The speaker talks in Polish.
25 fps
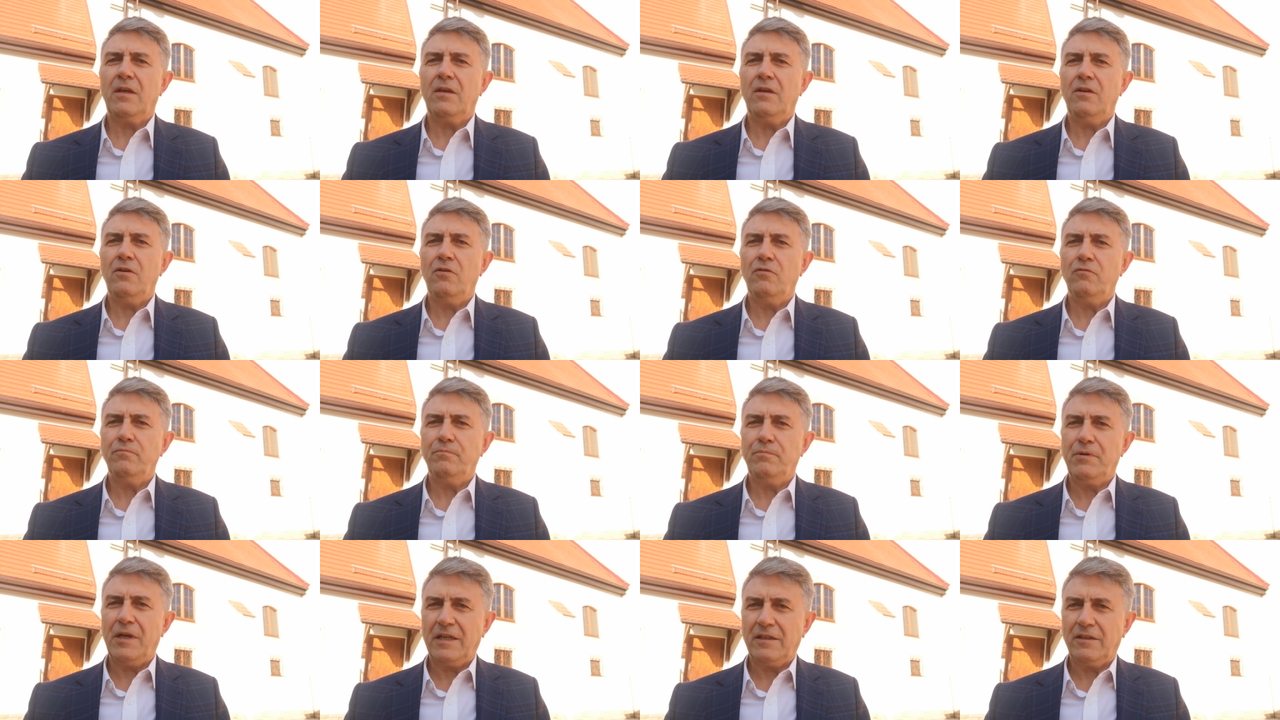i
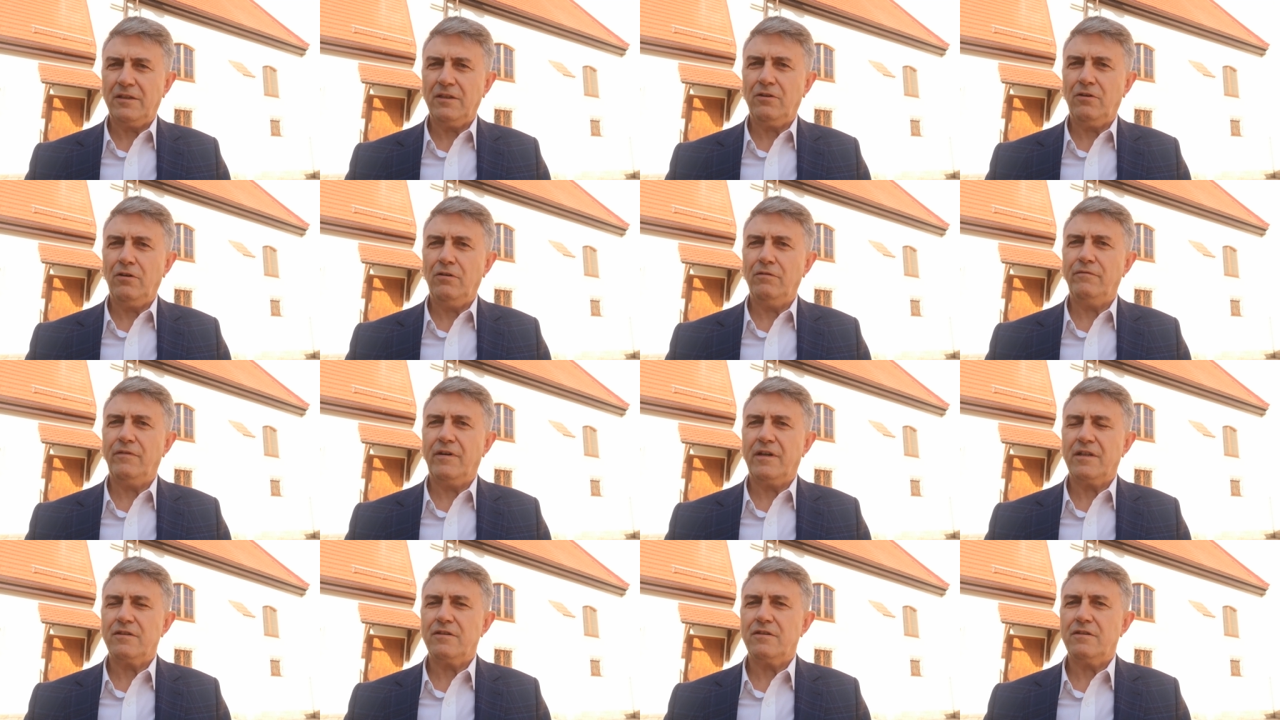ją
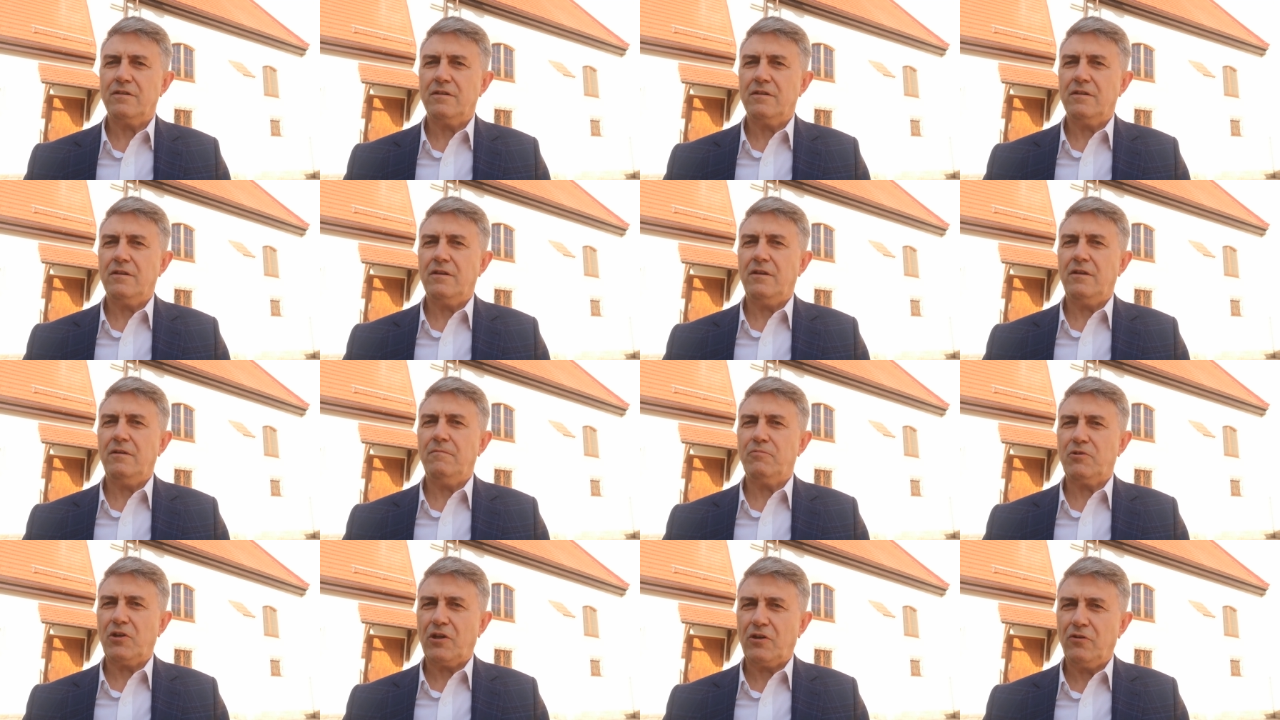praktykować
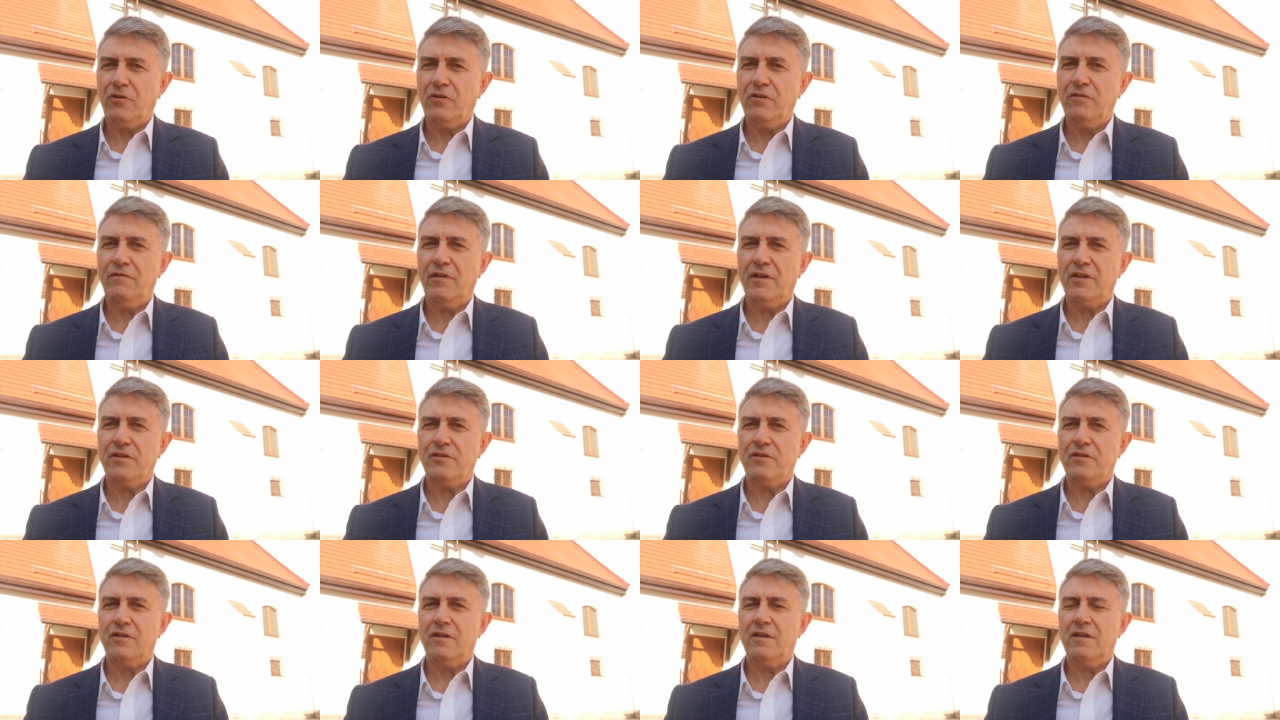i
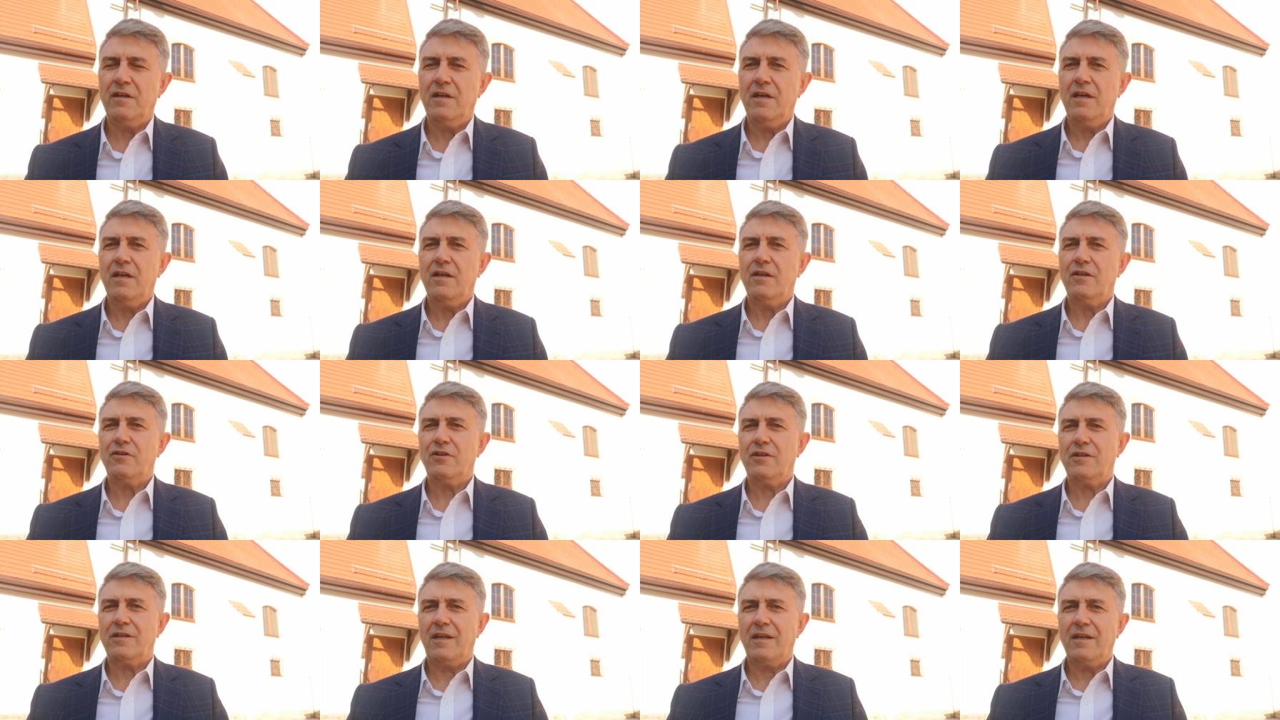przekonywać się,
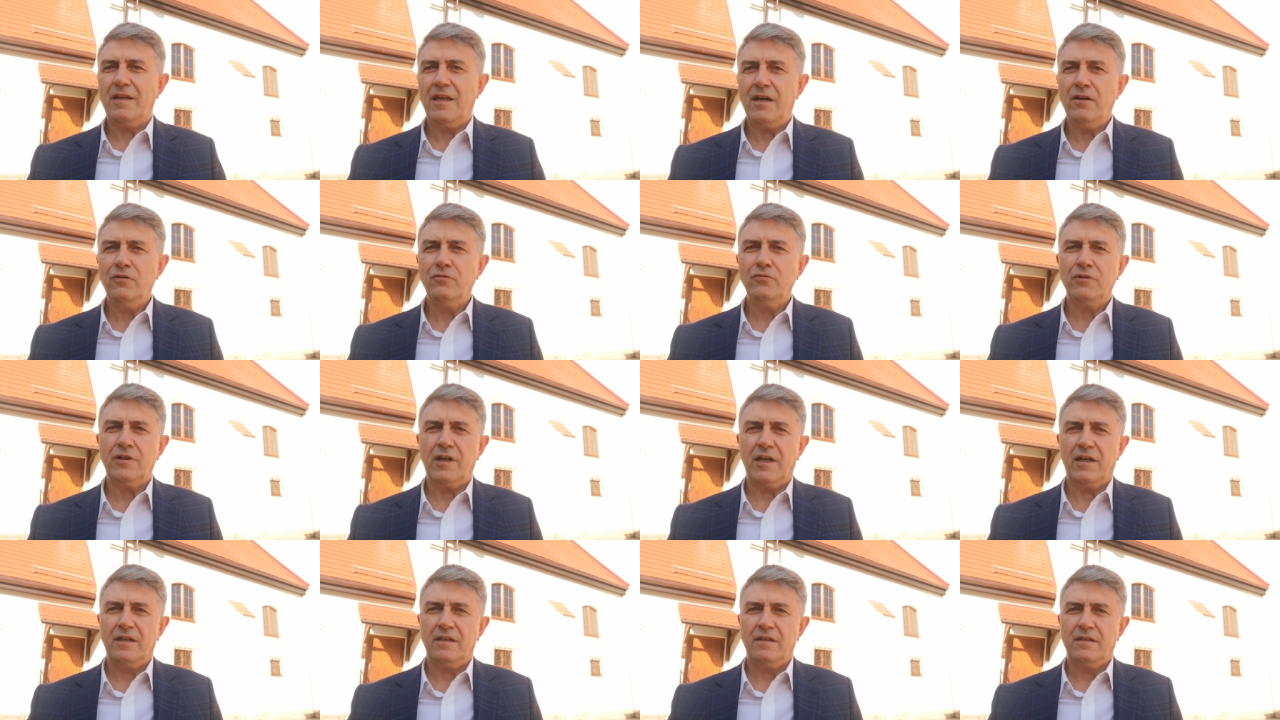że ta
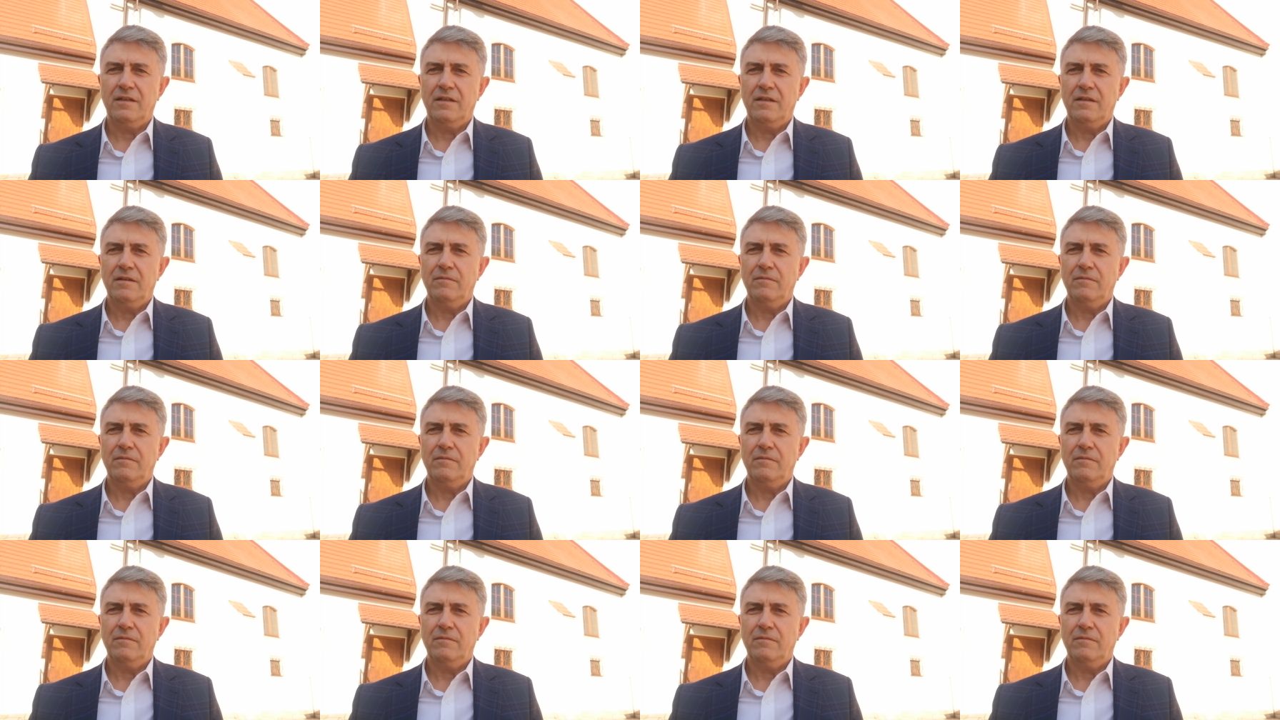nauka,